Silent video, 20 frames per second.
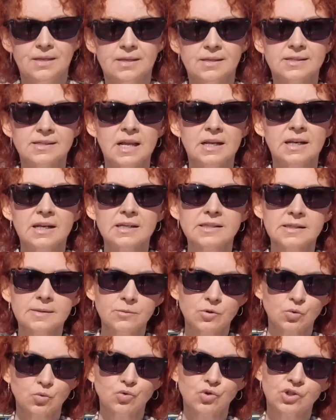Znana
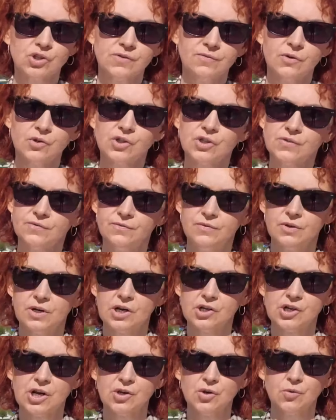jestem z uczciwości w
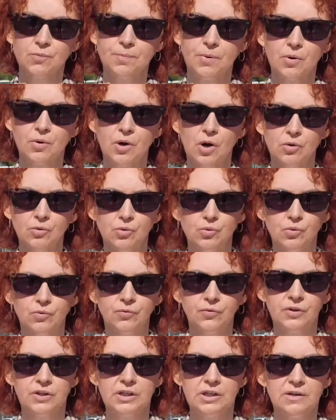wyrażaniu
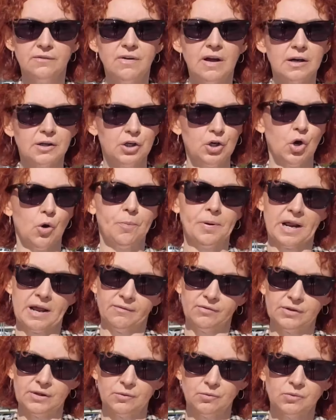poglądów i walki o
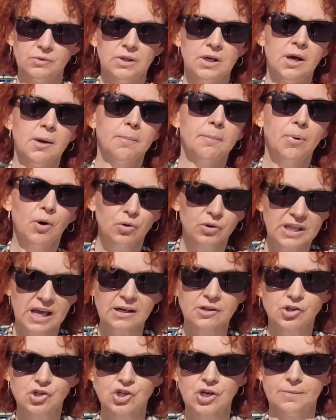prawdę, bo
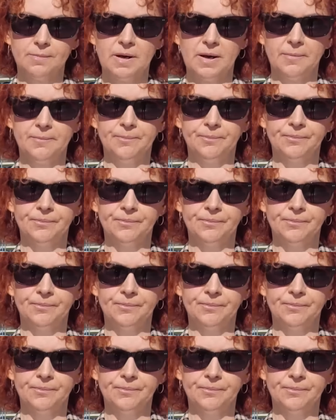tak trzeba.